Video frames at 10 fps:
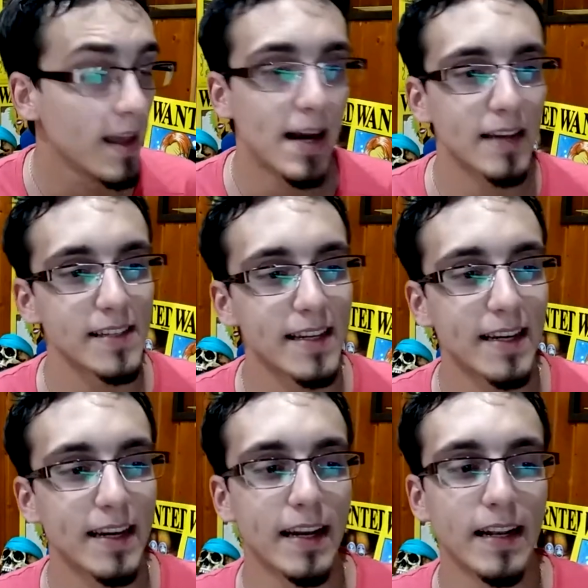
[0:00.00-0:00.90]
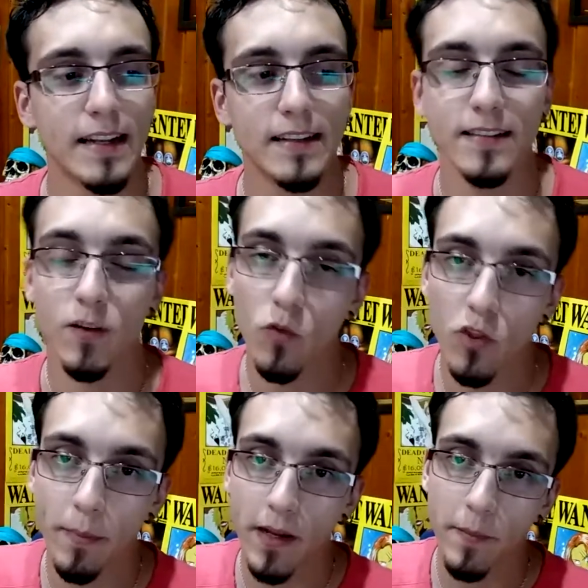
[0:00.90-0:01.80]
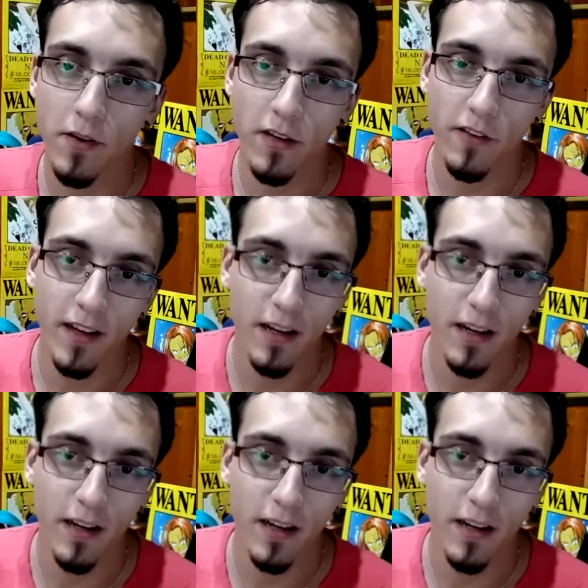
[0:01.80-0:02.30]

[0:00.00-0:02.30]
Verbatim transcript: Así que el segundo premio que voy a